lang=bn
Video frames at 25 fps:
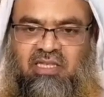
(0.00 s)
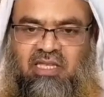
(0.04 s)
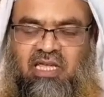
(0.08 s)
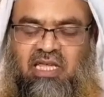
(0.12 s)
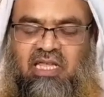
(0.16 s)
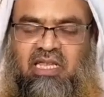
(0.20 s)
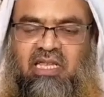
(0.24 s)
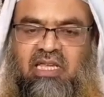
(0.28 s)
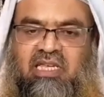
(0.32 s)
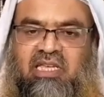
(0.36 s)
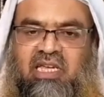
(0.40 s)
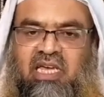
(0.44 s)

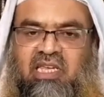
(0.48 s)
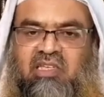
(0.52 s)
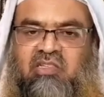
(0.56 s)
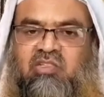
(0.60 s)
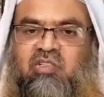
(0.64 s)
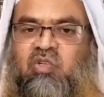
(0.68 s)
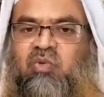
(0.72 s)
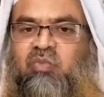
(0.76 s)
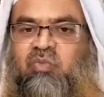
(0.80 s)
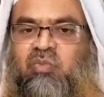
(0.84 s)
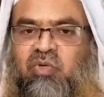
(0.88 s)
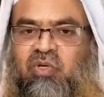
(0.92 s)
আল্লাহকে
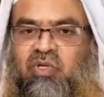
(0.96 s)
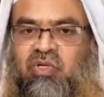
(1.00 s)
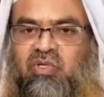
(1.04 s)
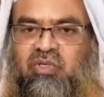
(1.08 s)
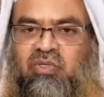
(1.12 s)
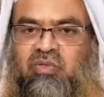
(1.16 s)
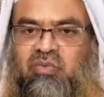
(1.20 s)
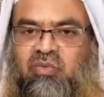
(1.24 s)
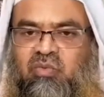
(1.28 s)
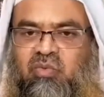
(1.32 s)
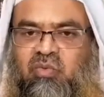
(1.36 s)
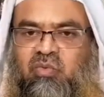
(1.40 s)
আরশের উপর
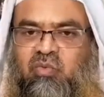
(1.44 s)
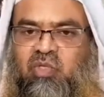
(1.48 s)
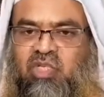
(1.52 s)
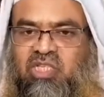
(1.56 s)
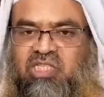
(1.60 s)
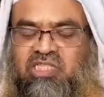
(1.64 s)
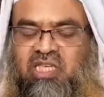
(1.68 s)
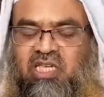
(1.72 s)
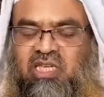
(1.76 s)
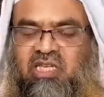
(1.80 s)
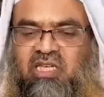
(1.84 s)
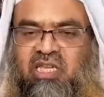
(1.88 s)

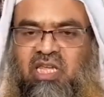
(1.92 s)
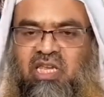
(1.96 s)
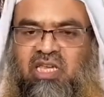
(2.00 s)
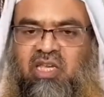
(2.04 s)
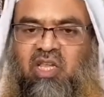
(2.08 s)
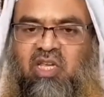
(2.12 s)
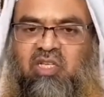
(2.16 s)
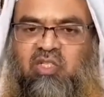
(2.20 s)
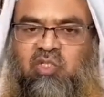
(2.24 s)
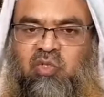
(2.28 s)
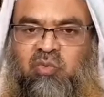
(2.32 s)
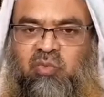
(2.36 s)
উঠেছেন
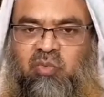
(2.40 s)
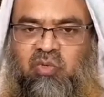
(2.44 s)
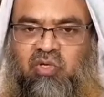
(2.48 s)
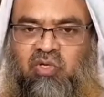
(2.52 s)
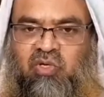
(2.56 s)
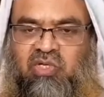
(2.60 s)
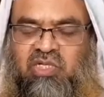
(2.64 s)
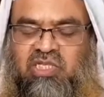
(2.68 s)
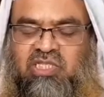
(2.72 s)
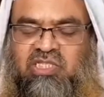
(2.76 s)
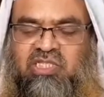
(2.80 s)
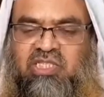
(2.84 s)
আল্লাহ আরশের উপর
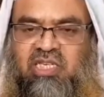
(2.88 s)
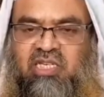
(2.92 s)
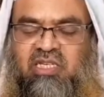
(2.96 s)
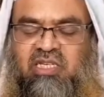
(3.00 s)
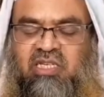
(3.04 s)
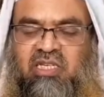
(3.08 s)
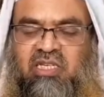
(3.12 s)
রয়েছেন